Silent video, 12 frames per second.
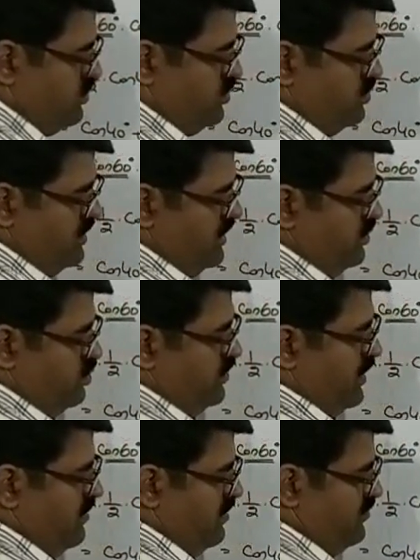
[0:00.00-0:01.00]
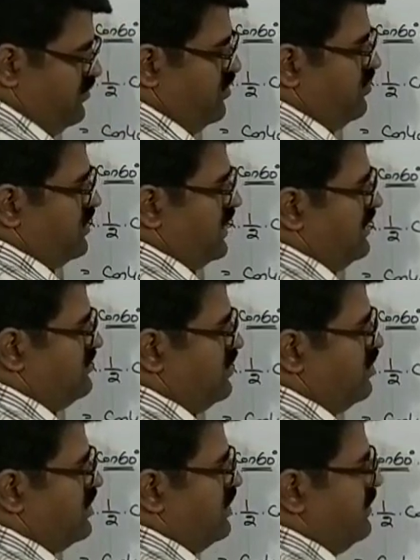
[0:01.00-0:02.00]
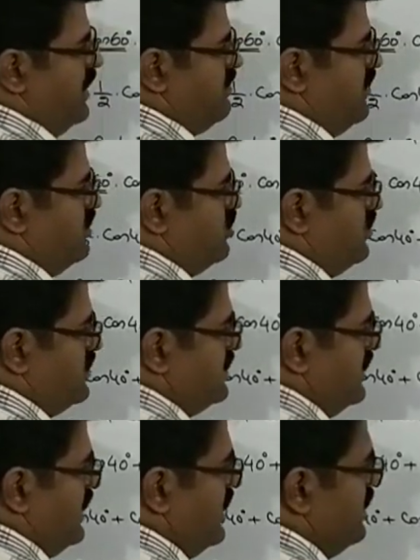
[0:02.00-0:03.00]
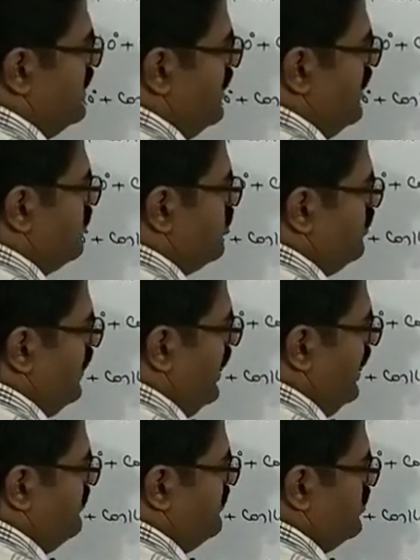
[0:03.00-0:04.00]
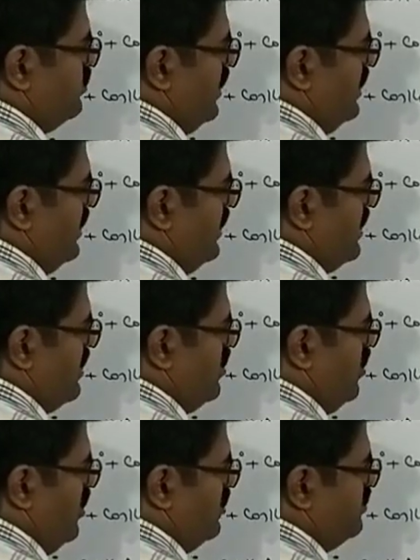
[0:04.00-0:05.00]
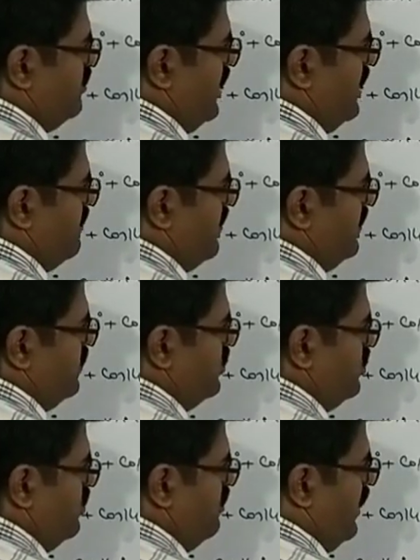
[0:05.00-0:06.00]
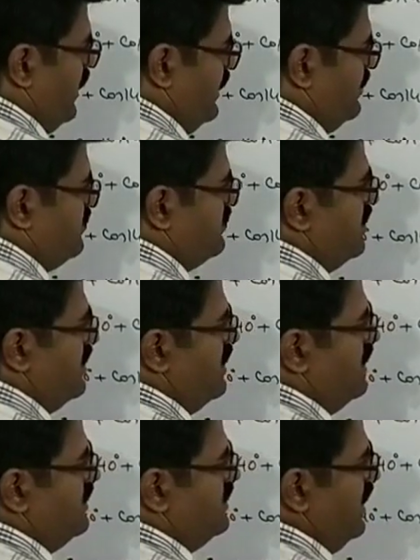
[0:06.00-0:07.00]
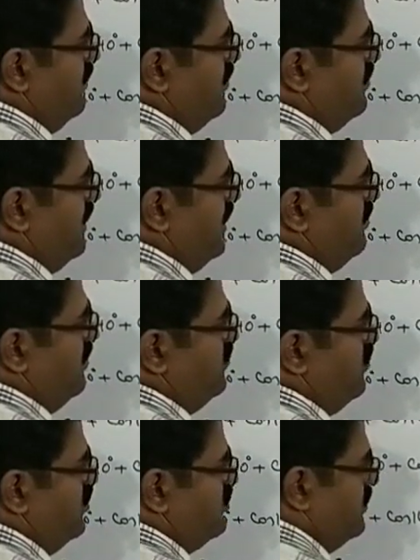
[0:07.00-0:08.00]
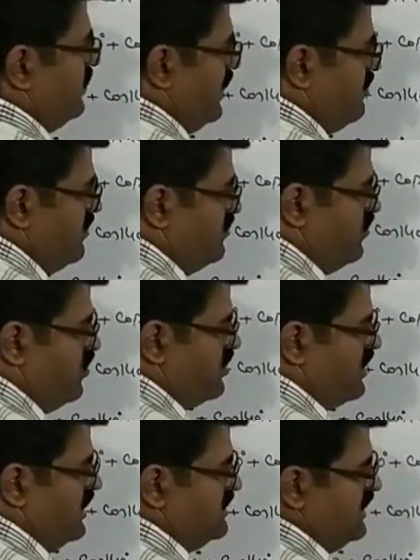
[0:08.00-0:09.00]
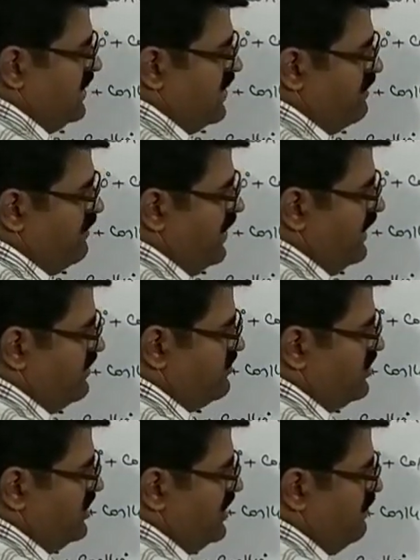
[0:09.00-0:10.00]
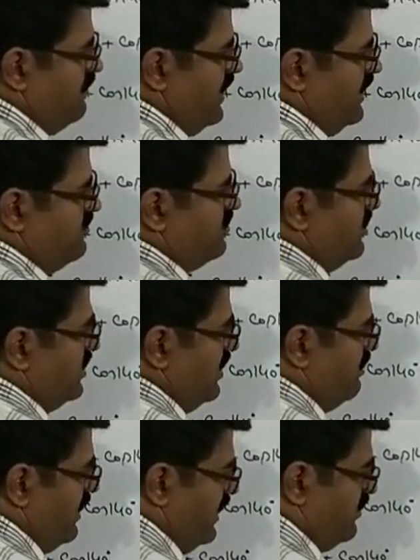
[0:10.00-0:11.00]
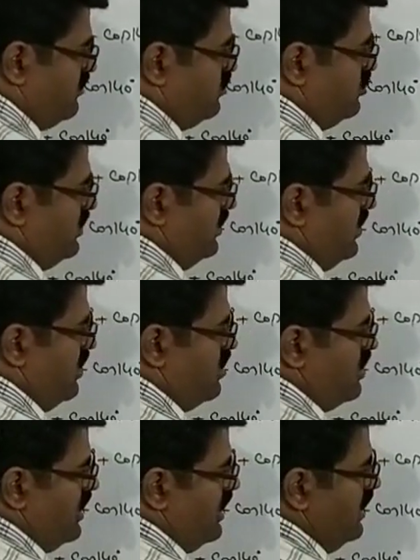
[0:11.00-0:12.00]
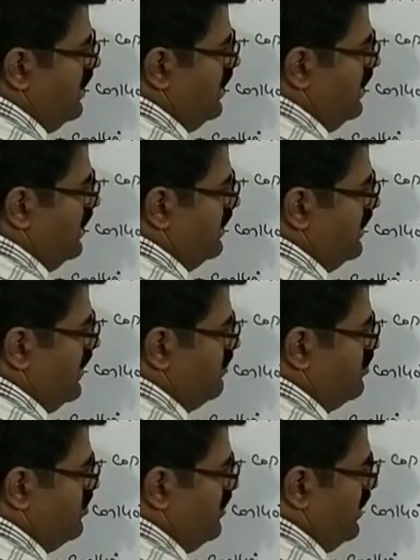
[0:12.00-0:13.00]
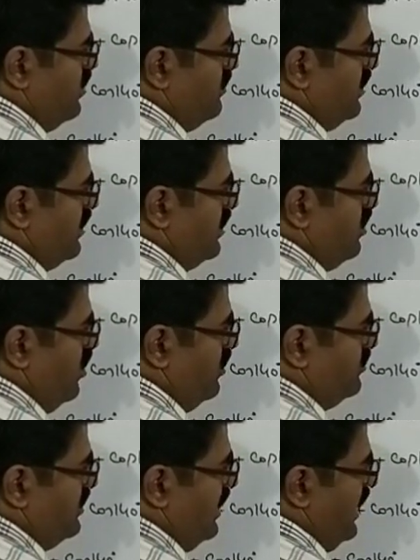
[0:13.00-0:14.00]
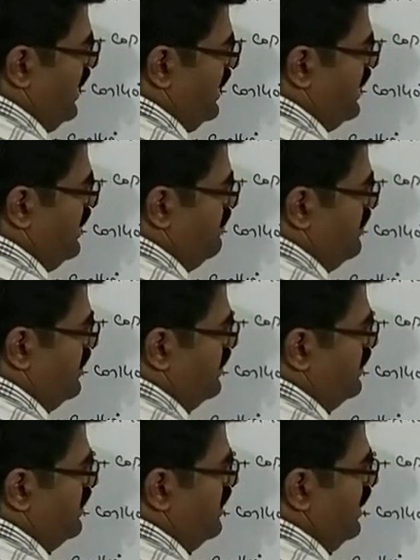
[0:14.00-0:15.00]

टू यानी टू पाई बाई फोर वो कैंसिल होकर पाई बाई टू बचेगा तो पहला हिस्सा तो आ जाएगा कॉस पाई बाई टू माइनस यहाँ पे पाई बाई फोर से पाई बाई फोर काट जाएगा माइनस थीटा माइनस थीटा माइनस टू थीटा होगा लेकिन आपको मालूम है कि कॉस के एंगल में